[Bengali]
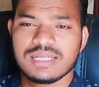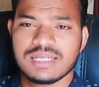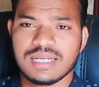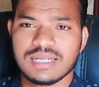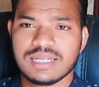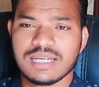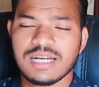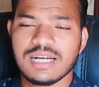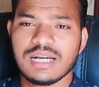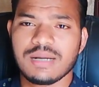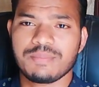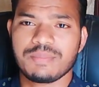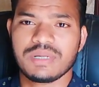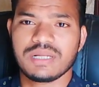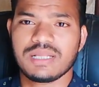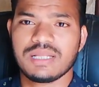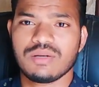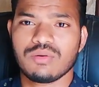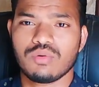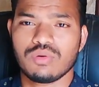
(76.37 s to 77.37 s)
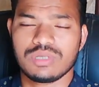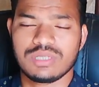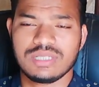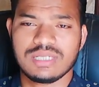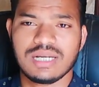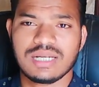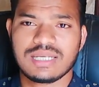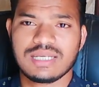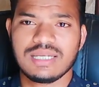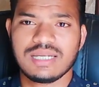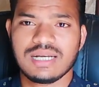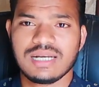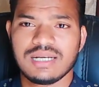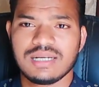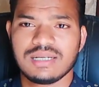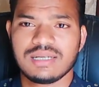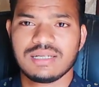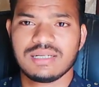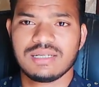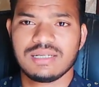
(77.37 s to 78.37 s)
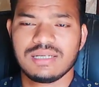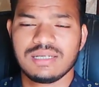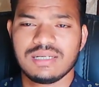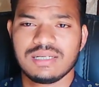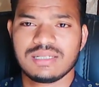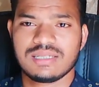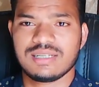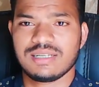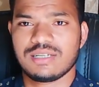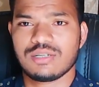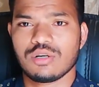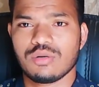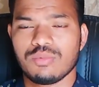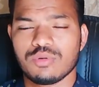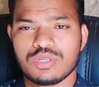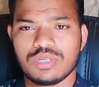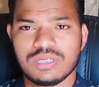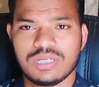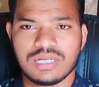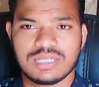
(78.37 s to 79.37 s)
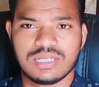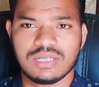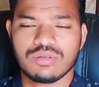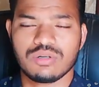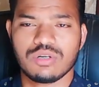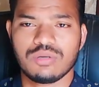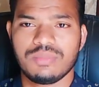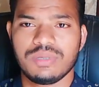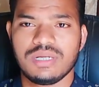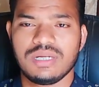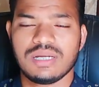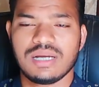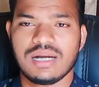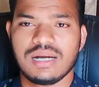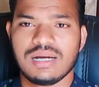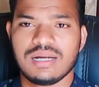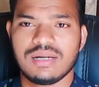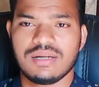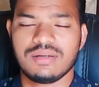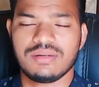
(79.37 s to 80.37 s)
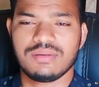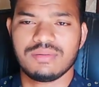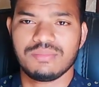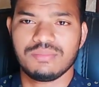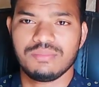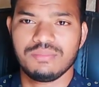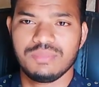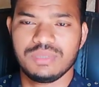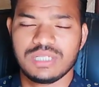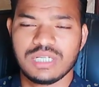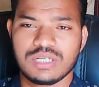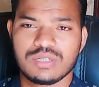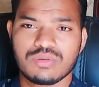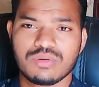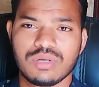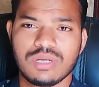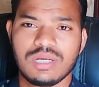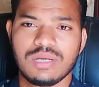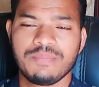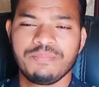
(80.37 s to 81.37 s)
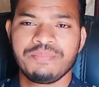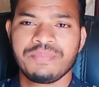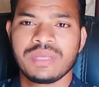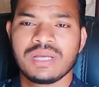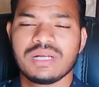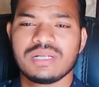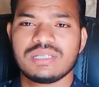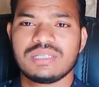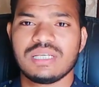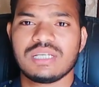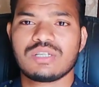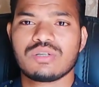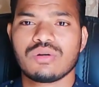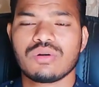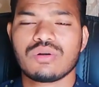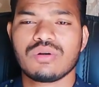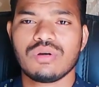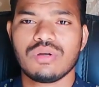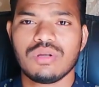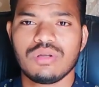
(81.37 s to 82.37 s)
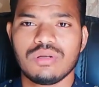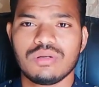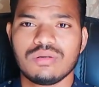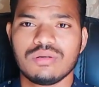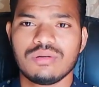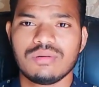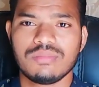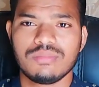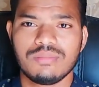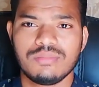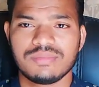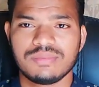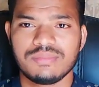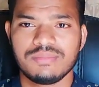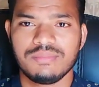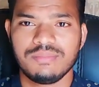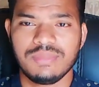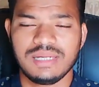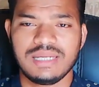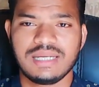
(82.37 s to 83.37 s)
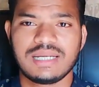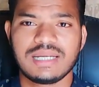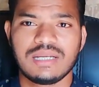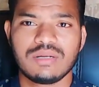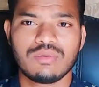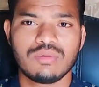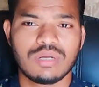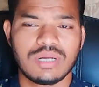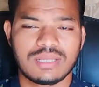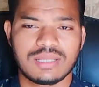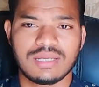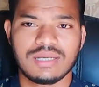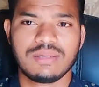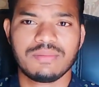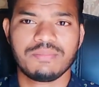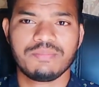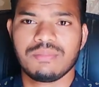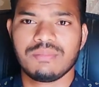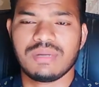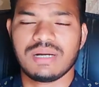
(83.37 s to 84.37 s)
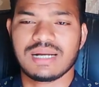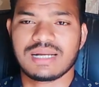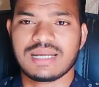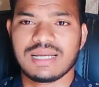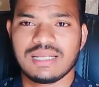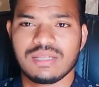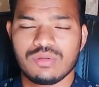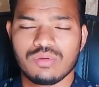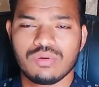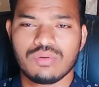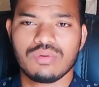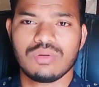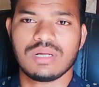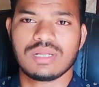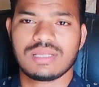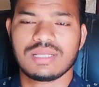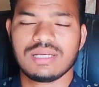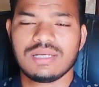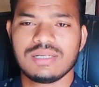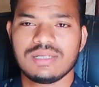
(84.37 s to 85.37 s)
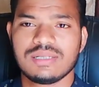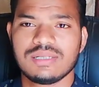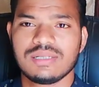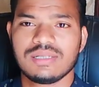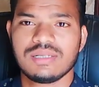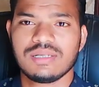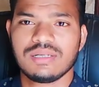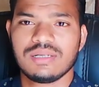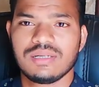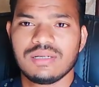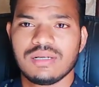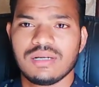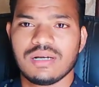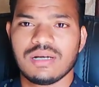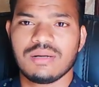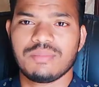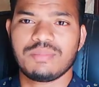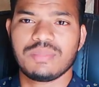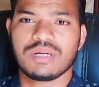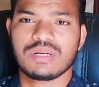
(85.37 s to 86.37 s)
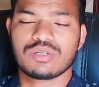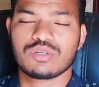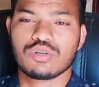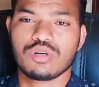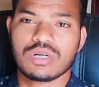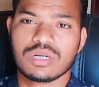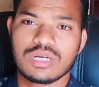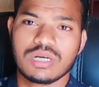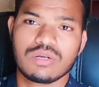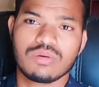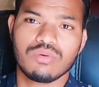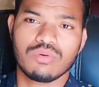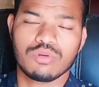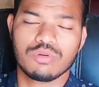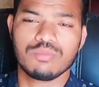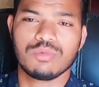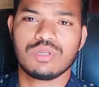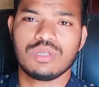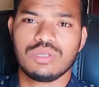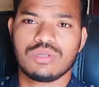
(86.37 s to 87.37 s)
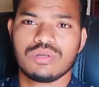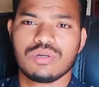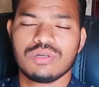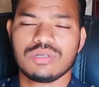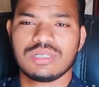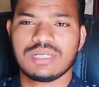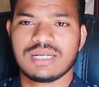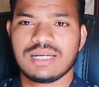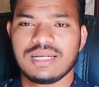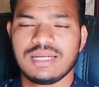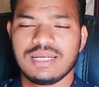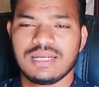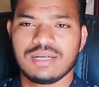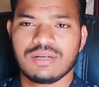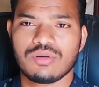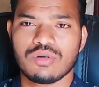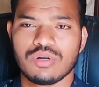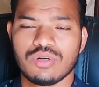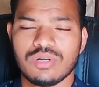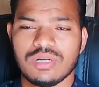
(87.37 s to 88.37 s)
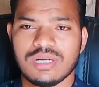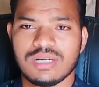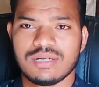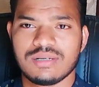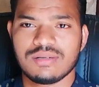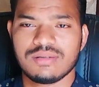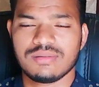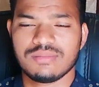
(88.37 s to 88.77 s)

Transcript: সেটা আপনাদের অরিজিনাল কিনা সেটা অবশ্যই যাচাই করবেন আর বিশেষ করে যে সকল মেডিকেলগুলাতে বা কেন্দ্রগুলাতে আপনার সরকার অনুমোদিত যেখানে করোনার